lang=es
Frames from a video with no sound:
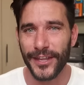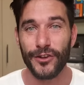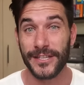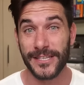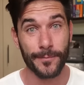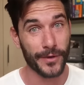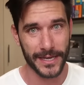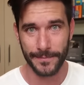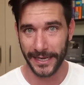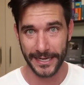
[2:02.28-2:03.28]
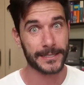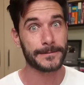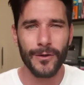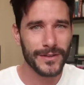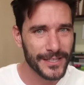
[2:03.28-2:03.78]
Theory, ¿se lo pueden imaginar?
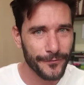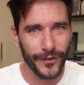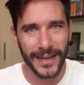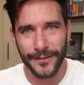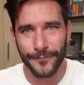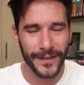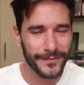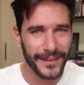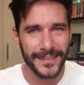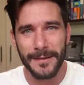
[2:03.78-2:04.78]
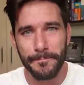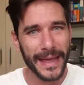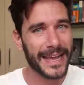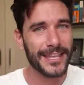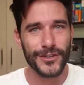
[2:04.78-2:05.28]
Algo así fue la infancia del
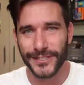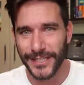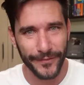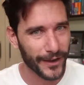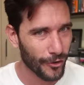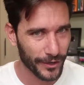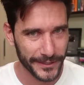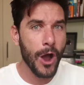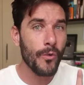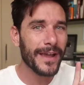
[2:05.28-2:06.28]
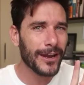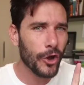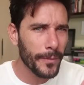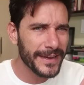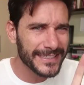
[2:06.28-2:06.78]
pequeño Stephen Hawking. Aunque el
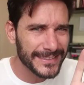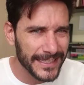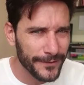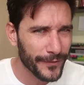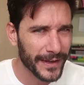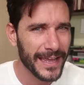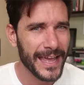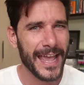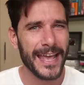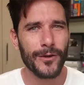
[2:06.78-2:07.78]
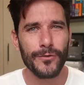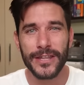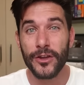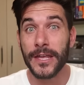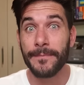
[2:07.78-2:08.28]
joven Stephen era un
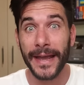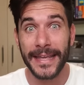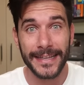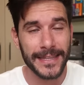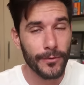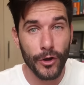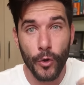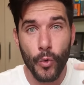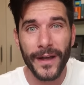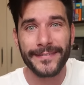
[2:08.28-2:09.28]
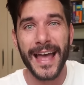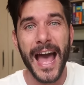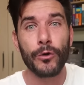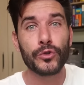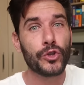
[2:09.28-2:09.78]
niño imaginativo, locuaz,
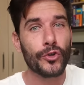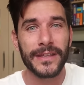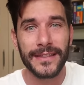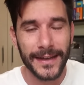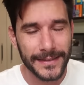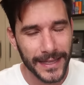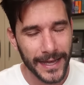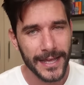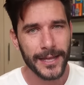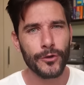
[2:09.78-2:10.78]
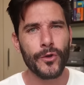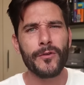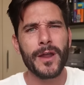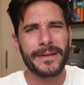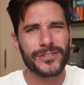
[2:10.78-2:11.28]
autodidacta. No
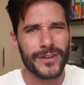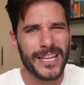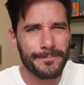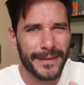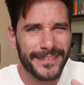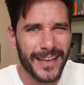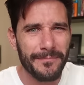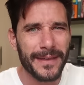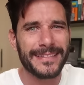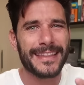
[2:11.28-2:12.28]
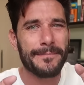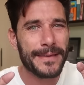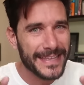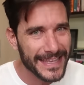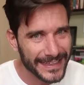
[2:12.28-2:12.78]
era una persona especialmente
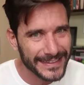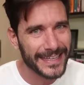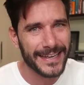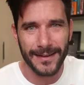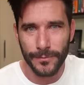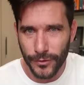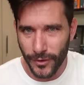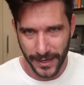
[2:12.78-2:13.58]
brillante en el mundo